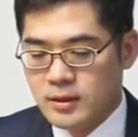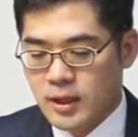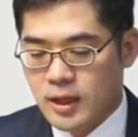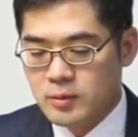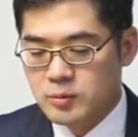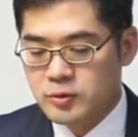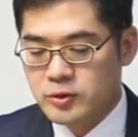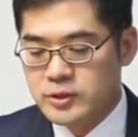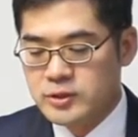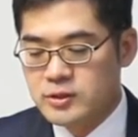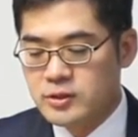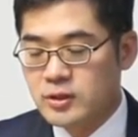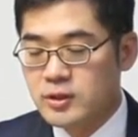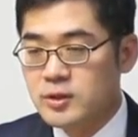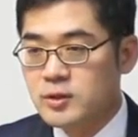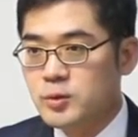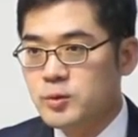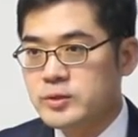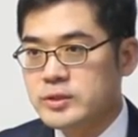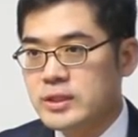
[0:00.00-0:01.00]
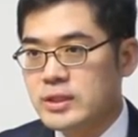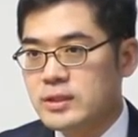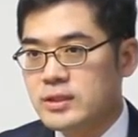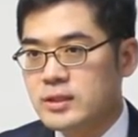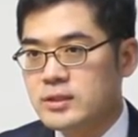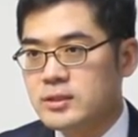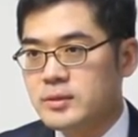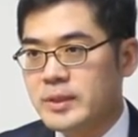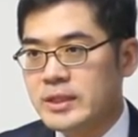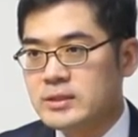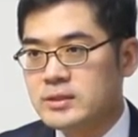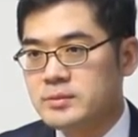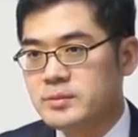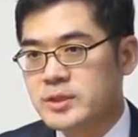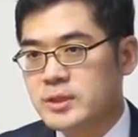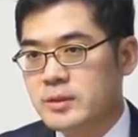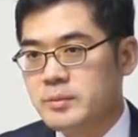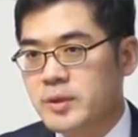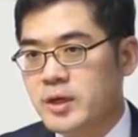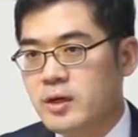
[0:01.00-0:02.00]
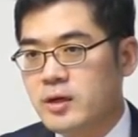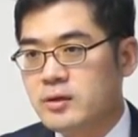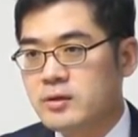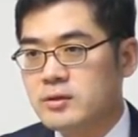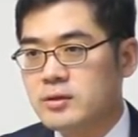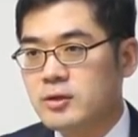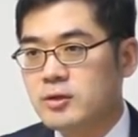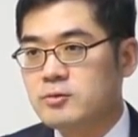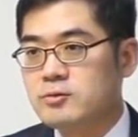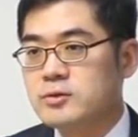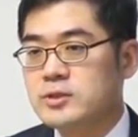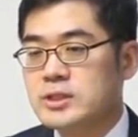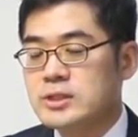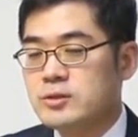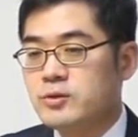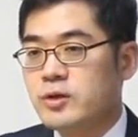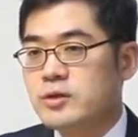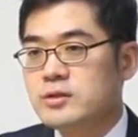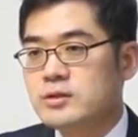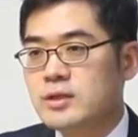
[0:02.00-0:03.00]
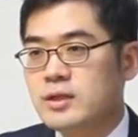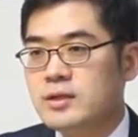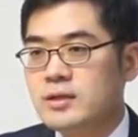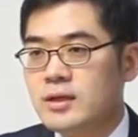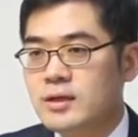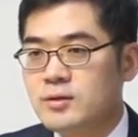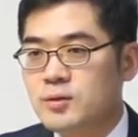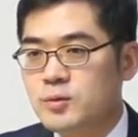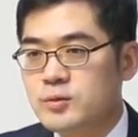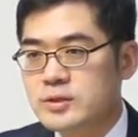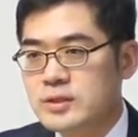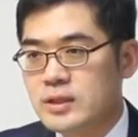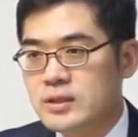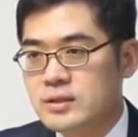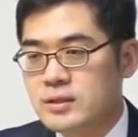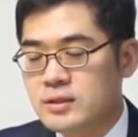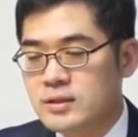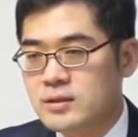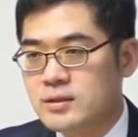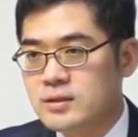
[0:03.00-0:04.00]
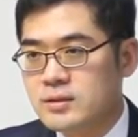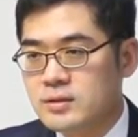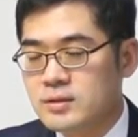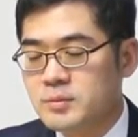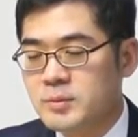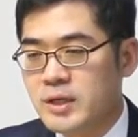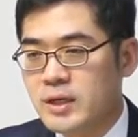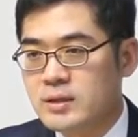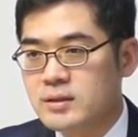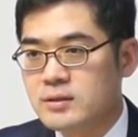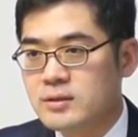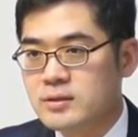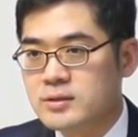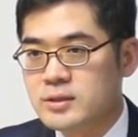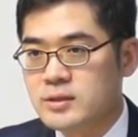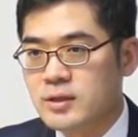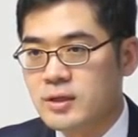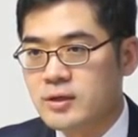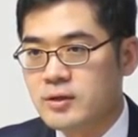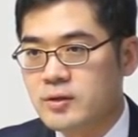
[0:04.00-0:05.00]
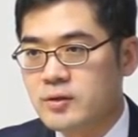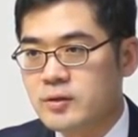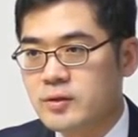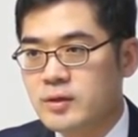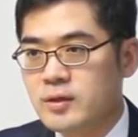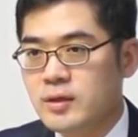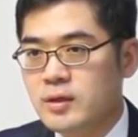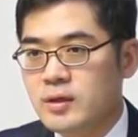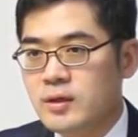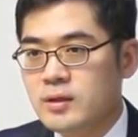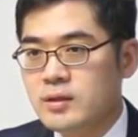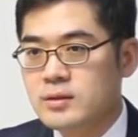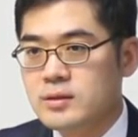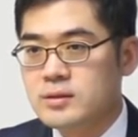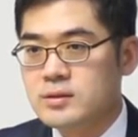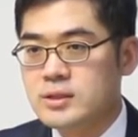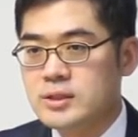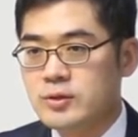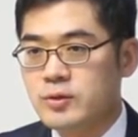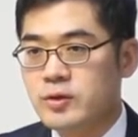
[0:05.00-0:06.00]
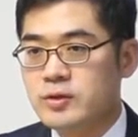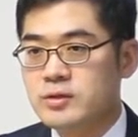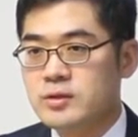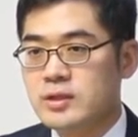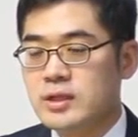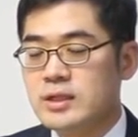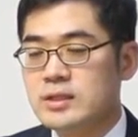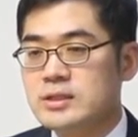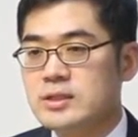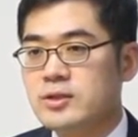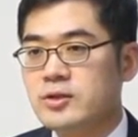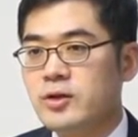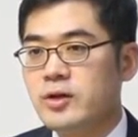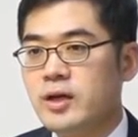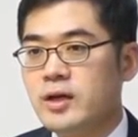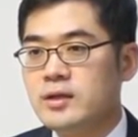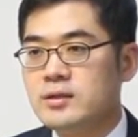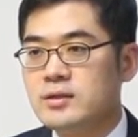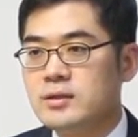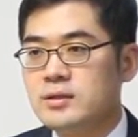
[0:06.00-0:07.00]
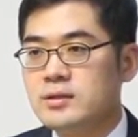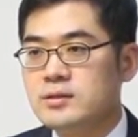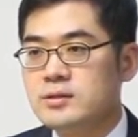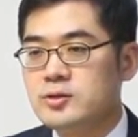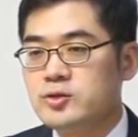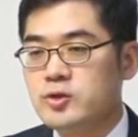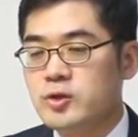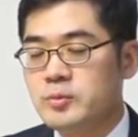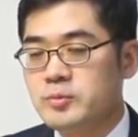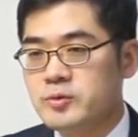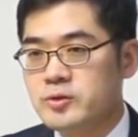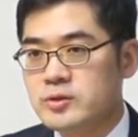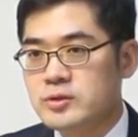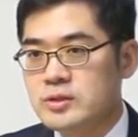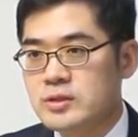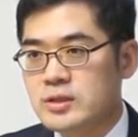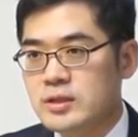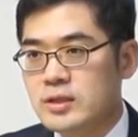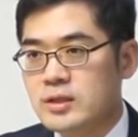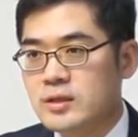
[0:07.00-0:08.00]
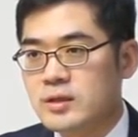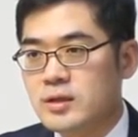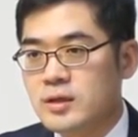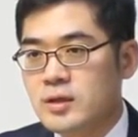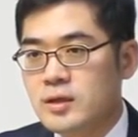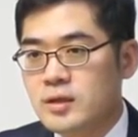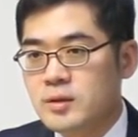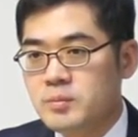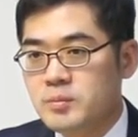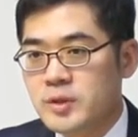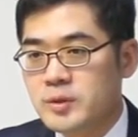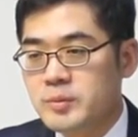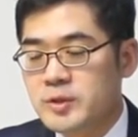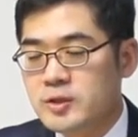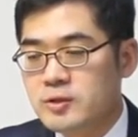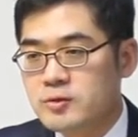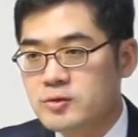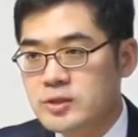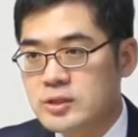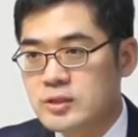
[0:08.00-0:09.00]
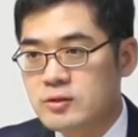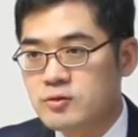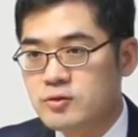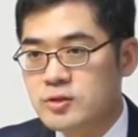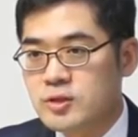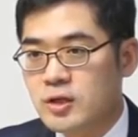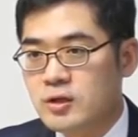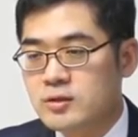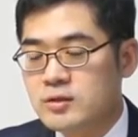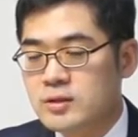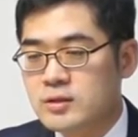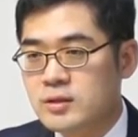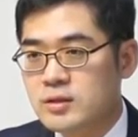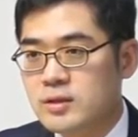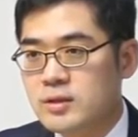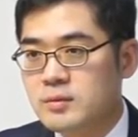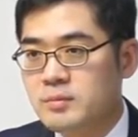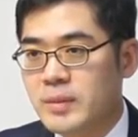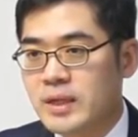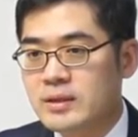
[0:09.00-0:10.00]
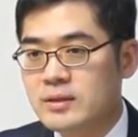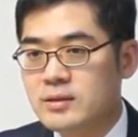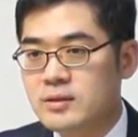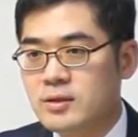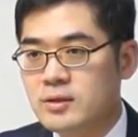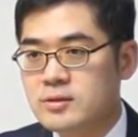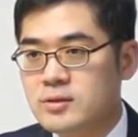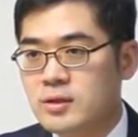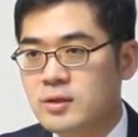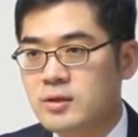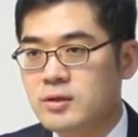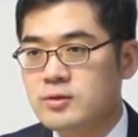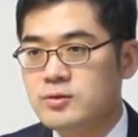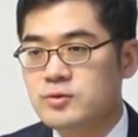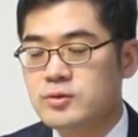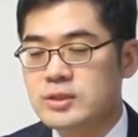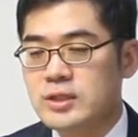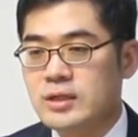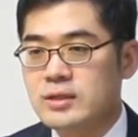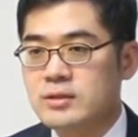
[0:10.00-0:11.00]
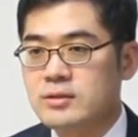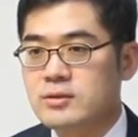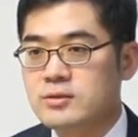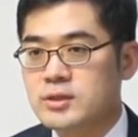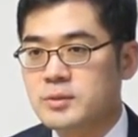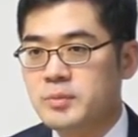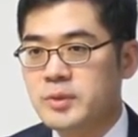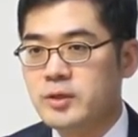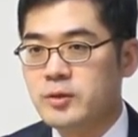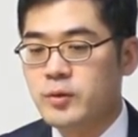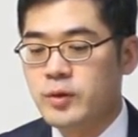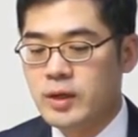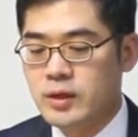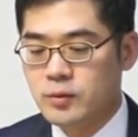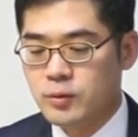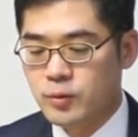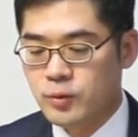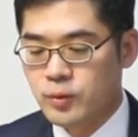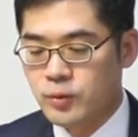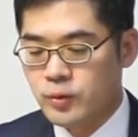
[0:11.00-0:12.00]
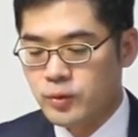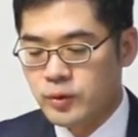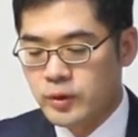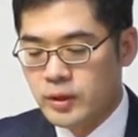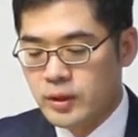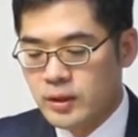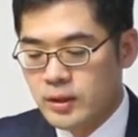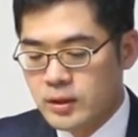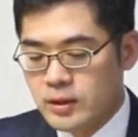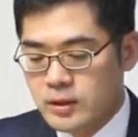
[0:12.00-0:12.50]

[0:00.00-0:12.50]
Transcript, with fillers: 다음으로 인적인 통제에 대해서 말씀드리면 결국 직원들에 대한 통제를 의미하는 것인데요. 그 직원들이 지켜야 하는 취업 규칙, 비밀 유지 규정 등을 만들어서 유지하는 것이 필요하고